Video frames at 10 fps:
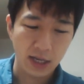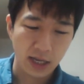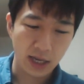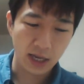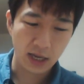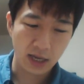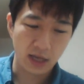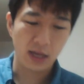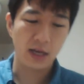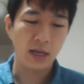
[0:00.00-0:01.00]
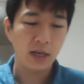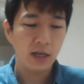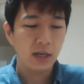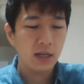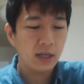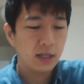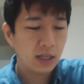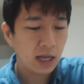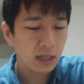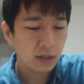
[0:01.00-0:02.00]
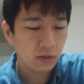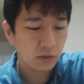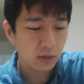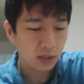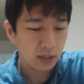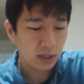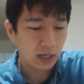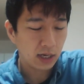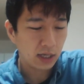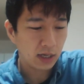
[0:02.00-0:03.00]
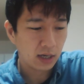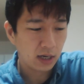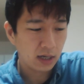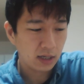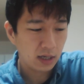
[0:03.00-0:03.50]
えー、なんと言ったらいいか、